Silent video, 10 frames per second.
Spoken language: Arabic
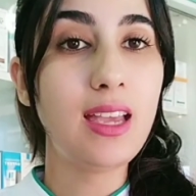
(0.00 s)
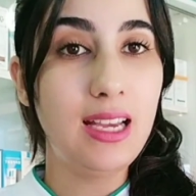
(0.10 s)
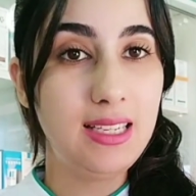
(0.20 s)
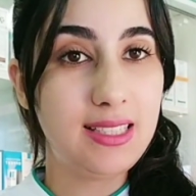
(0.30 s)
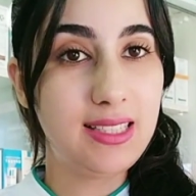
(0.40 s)

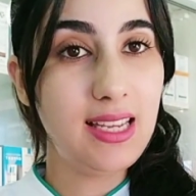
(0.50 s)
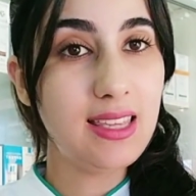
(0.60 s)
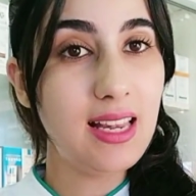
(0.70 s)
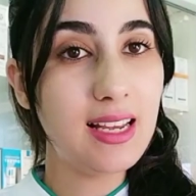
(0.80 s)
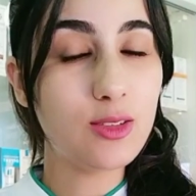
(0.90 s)
يعني
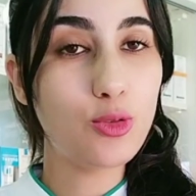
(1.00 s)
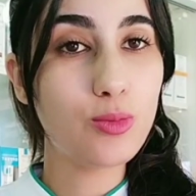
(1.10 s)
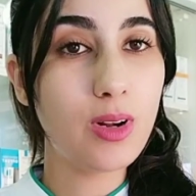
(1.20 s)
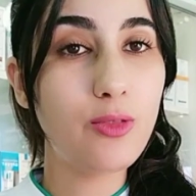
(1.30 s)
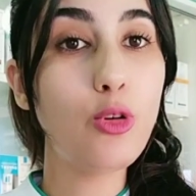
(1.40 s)
الزياده اللي كتكون
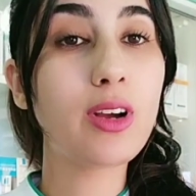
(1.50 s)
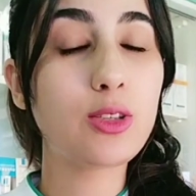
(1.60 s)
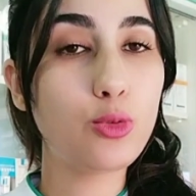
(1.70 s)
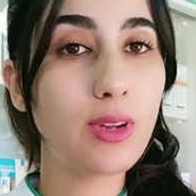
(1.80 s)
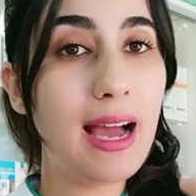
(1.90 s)
من الفوق
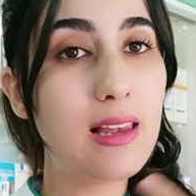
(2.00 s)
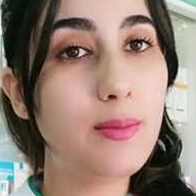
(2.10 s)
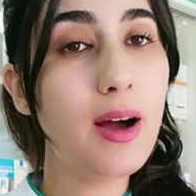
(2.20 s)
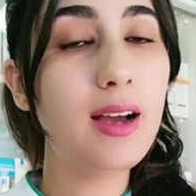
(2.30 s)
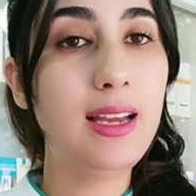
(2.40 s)
كتكون
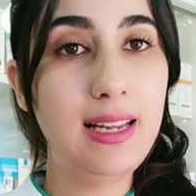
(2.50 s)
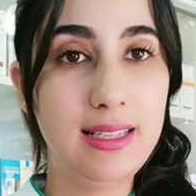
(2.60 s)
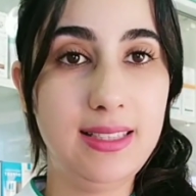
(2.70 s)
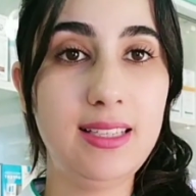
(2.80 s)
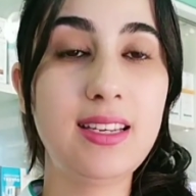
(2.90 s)
غالبه على
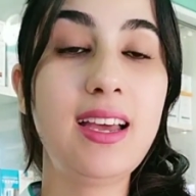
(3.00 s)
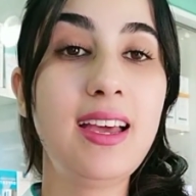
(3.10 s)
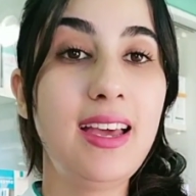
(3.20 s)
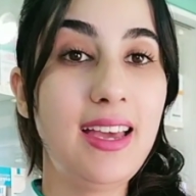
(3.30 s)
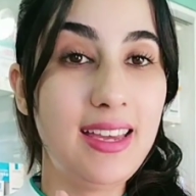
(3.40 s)
التحت
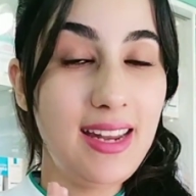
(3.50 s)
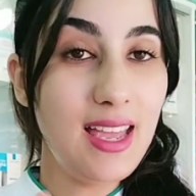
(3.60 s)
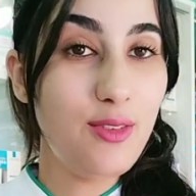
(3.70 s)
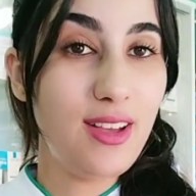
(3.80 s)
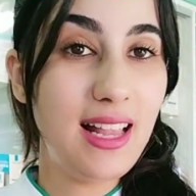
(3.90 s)

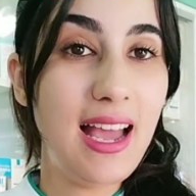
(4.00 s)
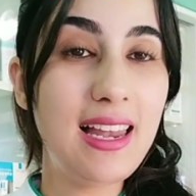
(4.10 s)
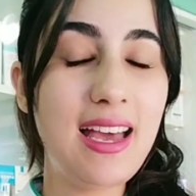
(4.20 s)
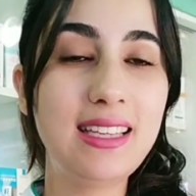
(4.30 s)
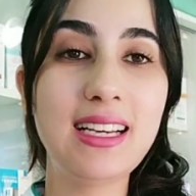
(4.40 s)
هنايا في هذه
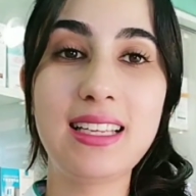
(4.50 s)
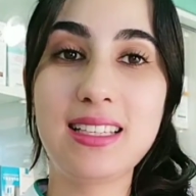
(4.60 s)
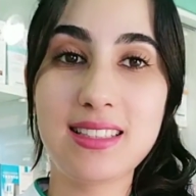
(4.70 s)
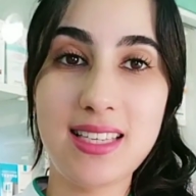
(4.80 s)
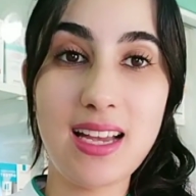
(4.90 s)
الحاله هذه غادي
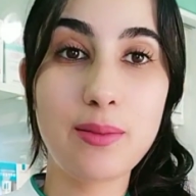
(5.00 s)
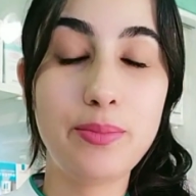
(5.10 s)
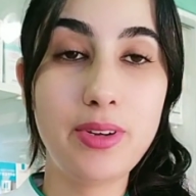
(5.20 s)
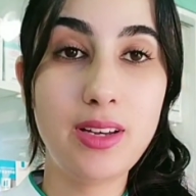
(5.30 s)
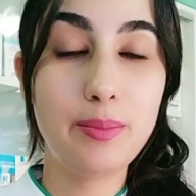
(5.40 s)
ننصحك
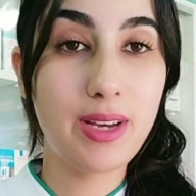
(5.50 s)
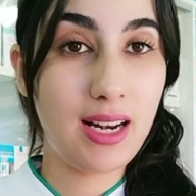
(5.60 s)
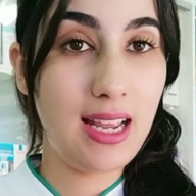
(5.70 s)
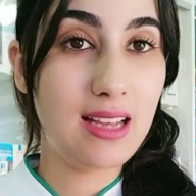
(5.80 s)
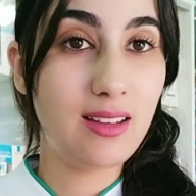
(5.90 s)

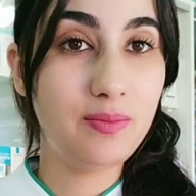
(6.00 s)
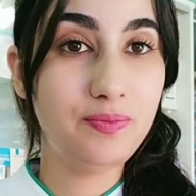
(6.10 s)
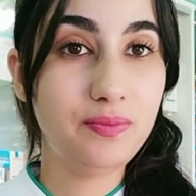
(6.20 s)
بالرياضه